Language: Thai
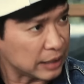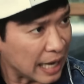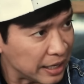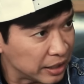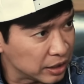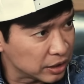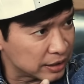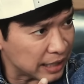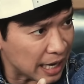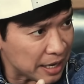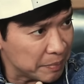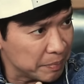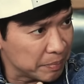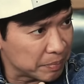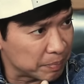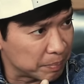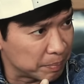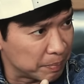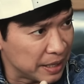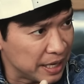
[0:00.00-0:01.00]
ท่านท่าน
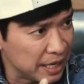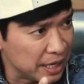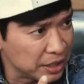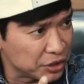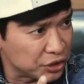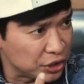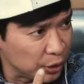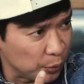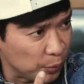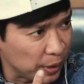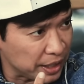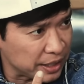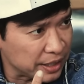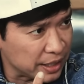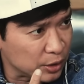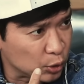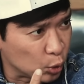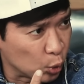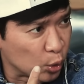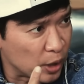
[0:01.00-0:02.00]
มีชีวิต
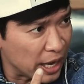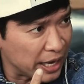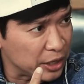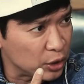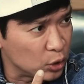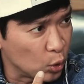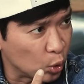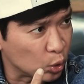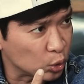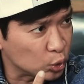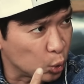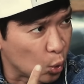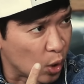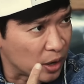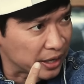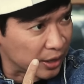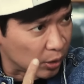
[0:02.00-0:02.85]
อยู่ในยุคช่วง